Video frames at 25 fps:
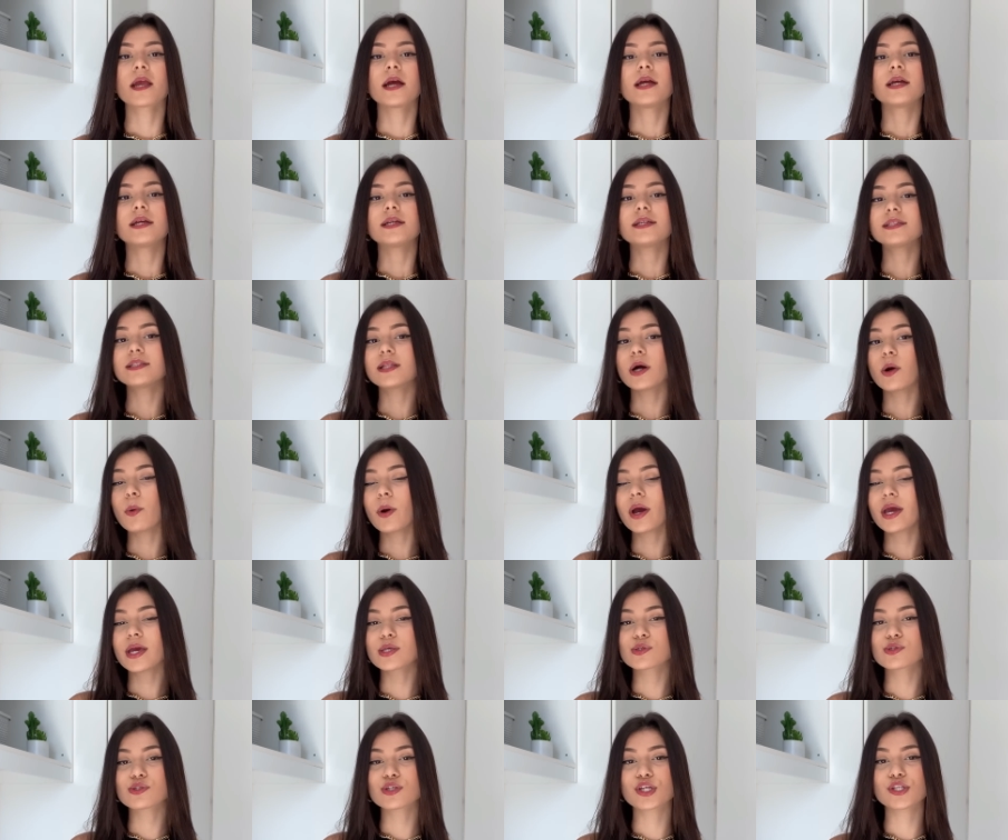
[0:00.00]
Então é
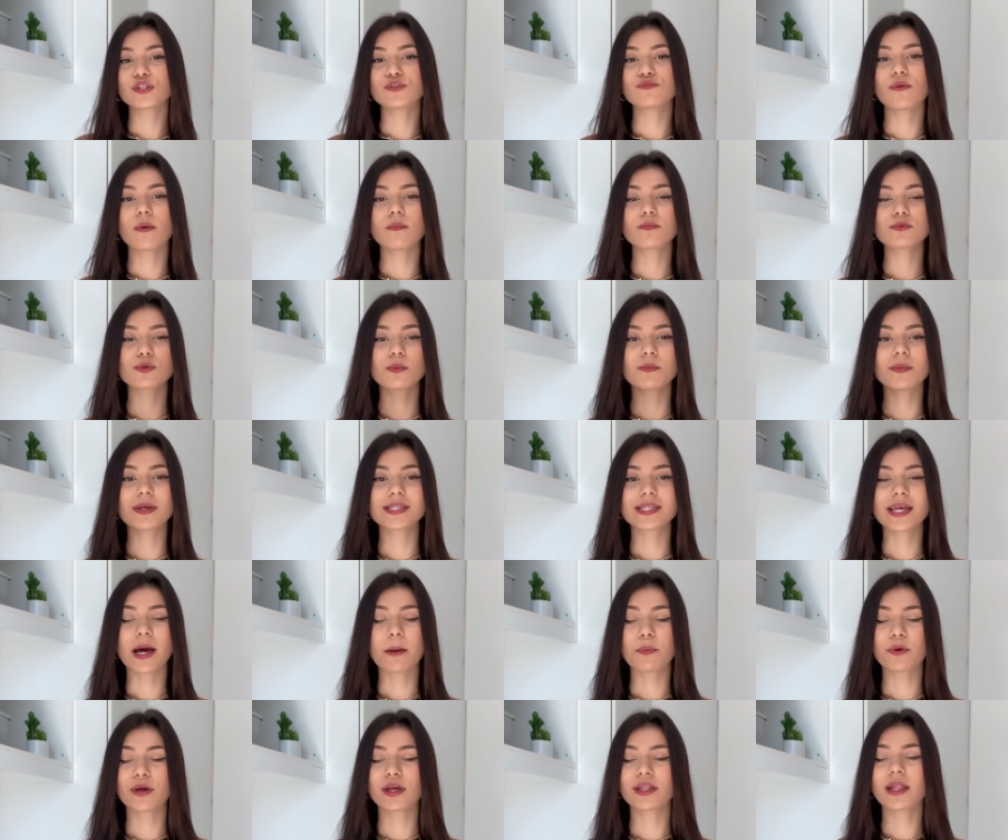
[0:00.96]
isso, gente. Vamos
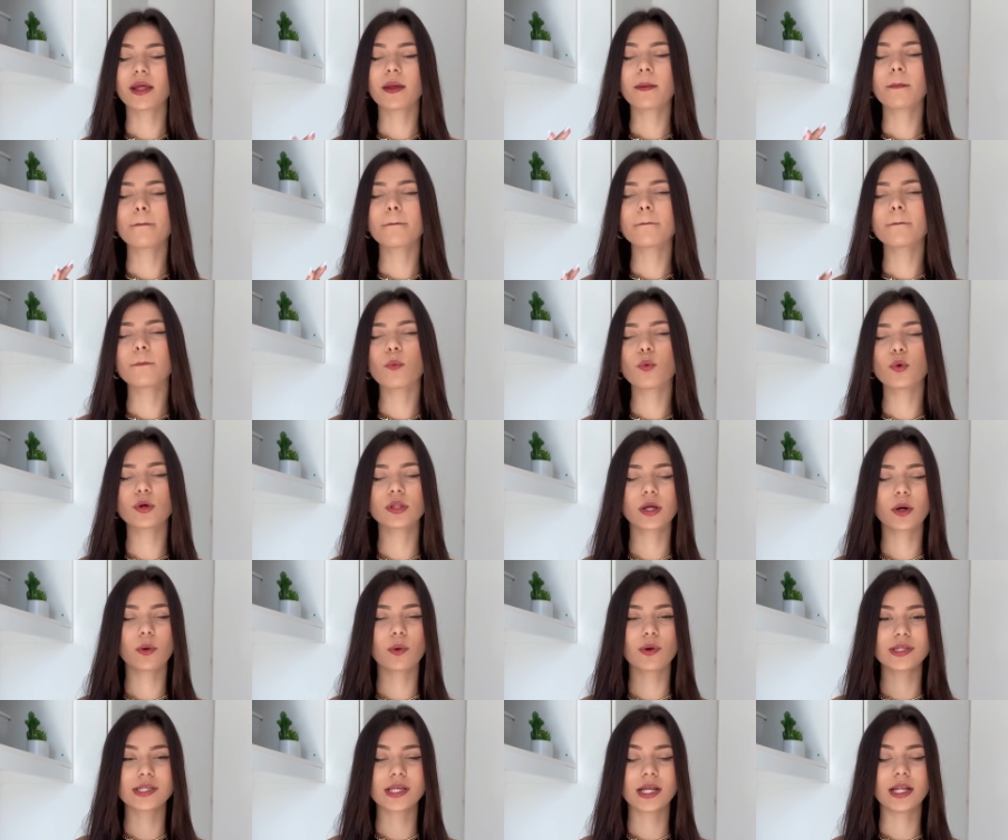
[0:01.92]
começar, porque tem muita
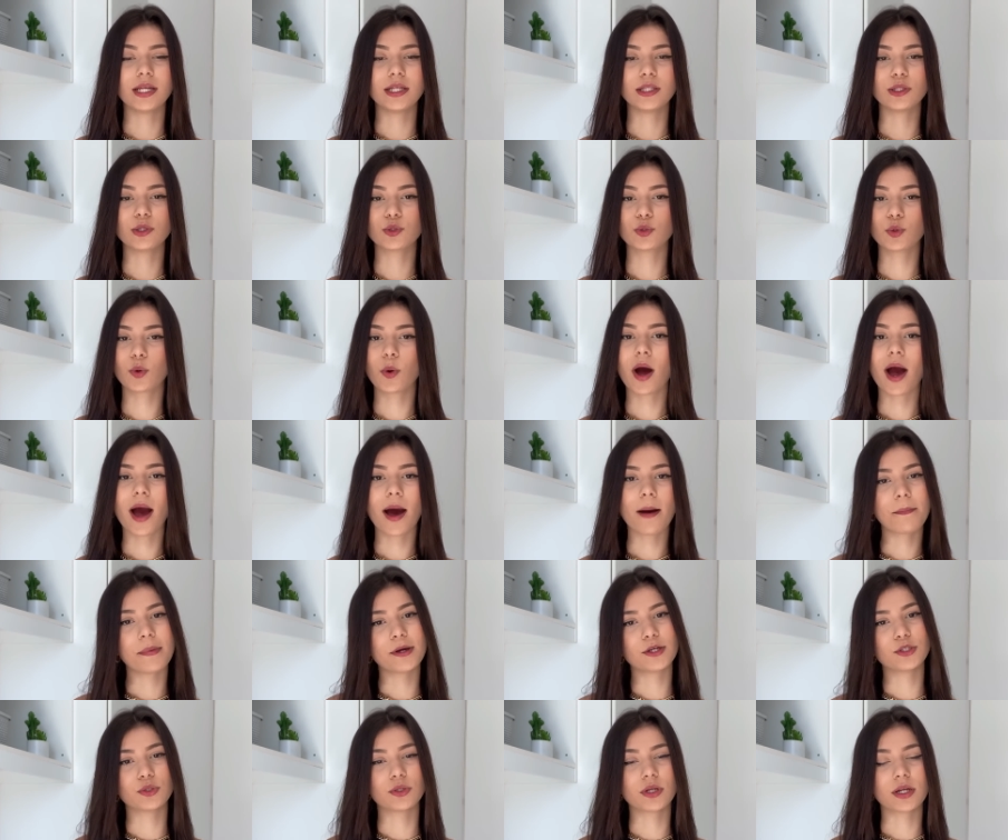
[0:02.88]
coisa linda. Eu tô
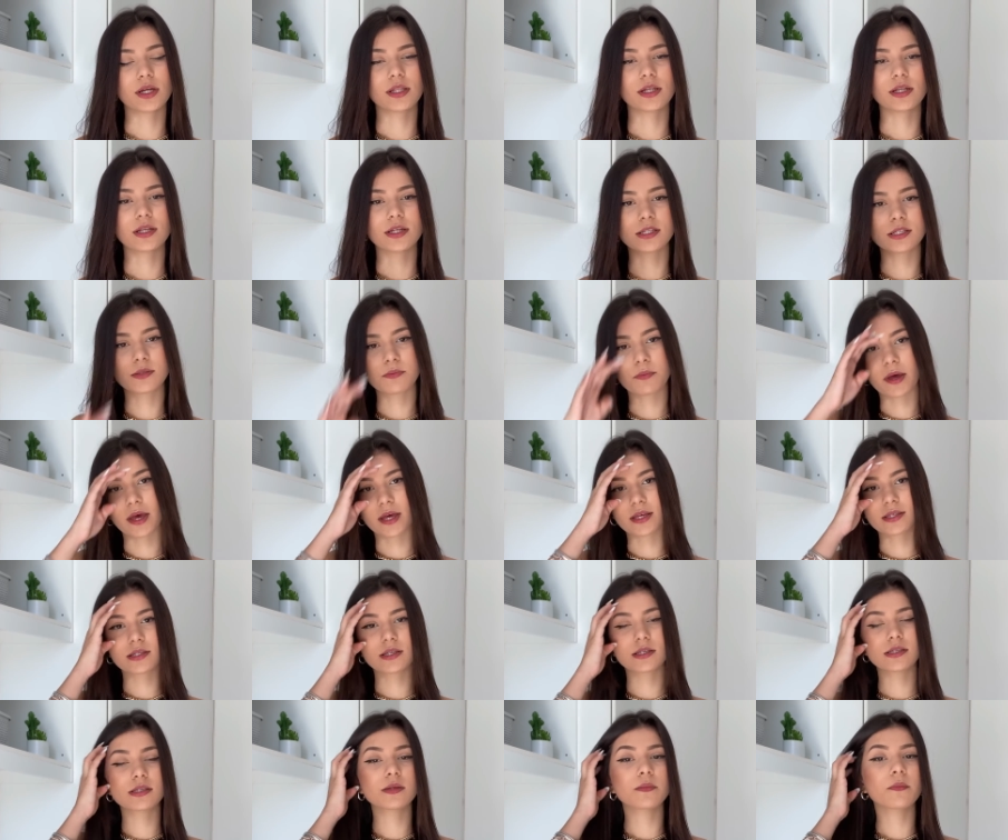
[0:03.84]
apaixonada nas
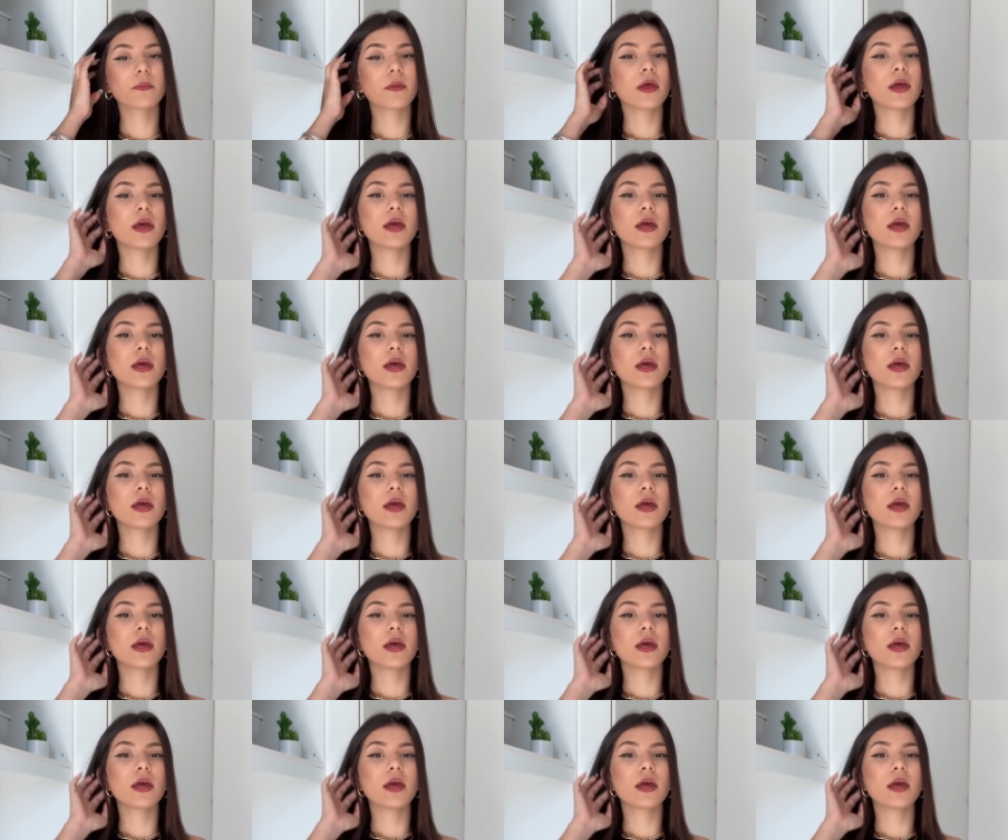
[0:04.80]
peças.